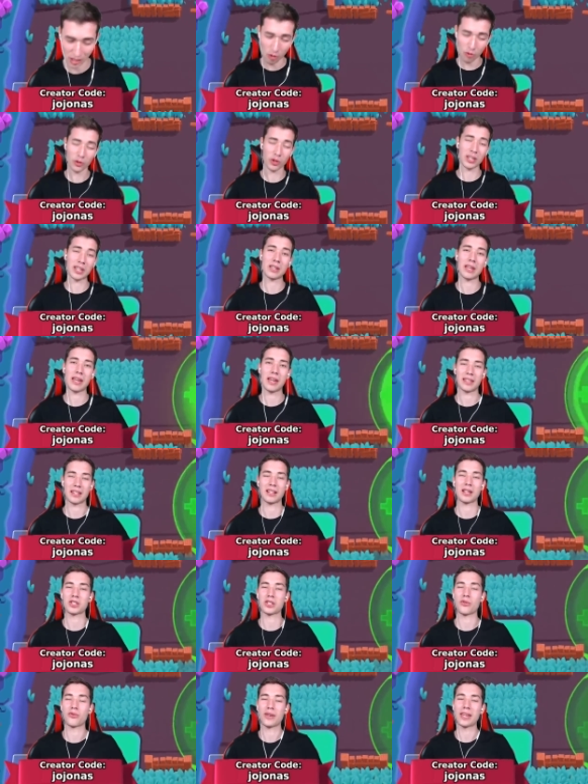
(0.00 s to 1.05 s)
auch, äh, den
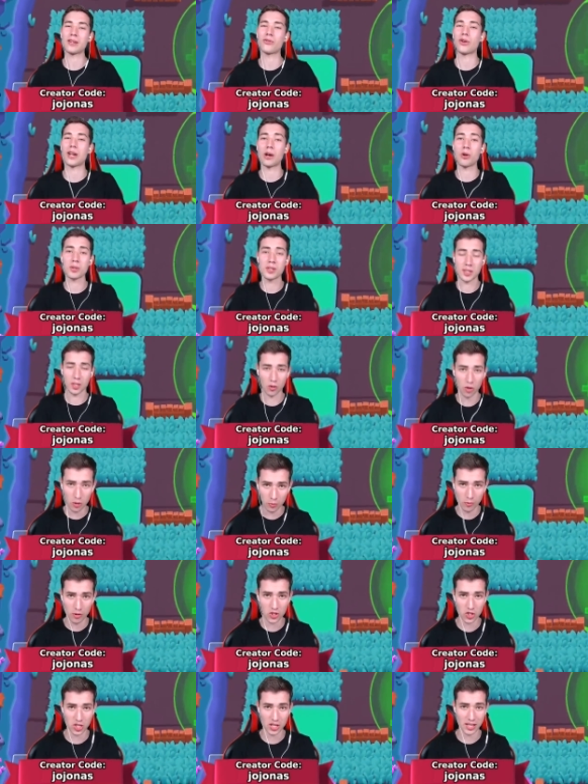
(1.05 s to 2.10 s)
ich auf jeden Fall auch zurück
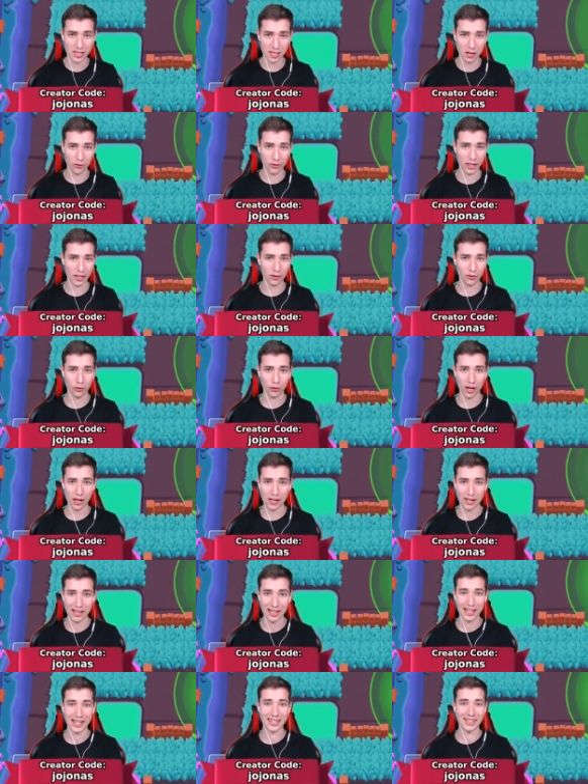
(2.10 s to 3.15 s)
möchte, ist auf jeden
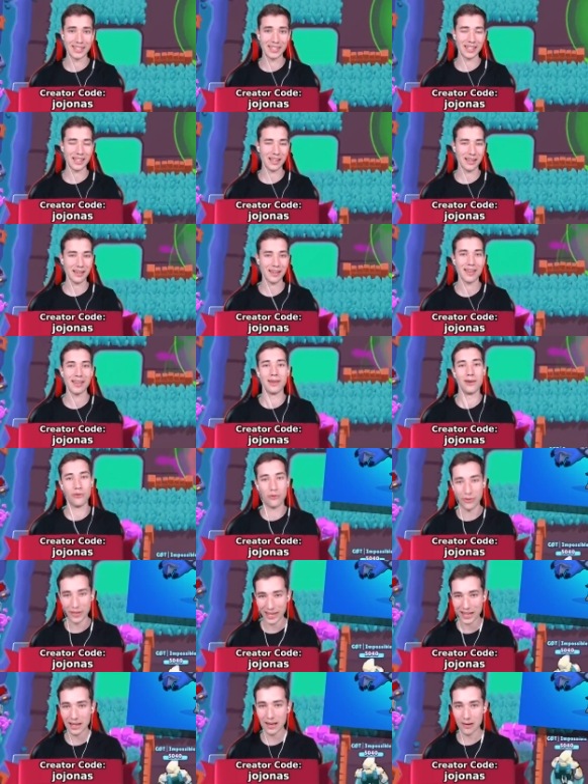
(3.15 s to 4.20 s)
Fall der
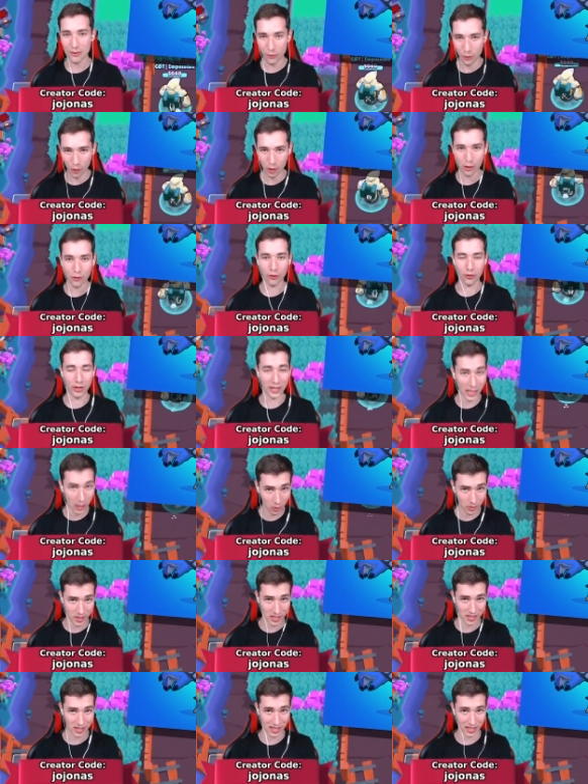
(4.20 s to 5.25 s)
Werwolf
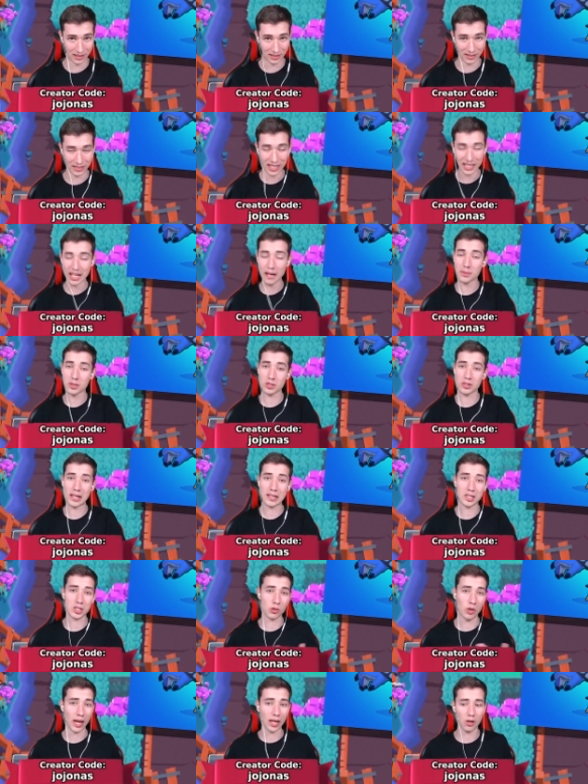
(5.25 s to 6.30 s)
Leon Skin. Den gab es
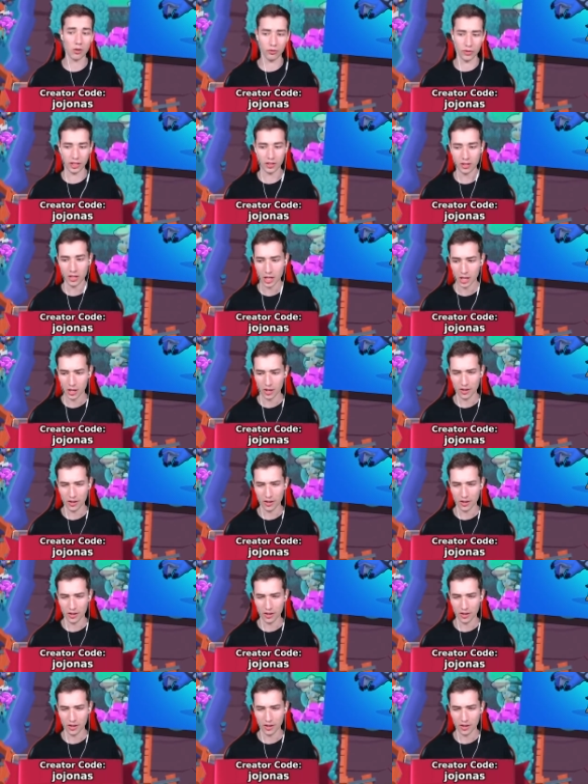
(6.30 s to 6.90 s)
zuletzt zu Halloween.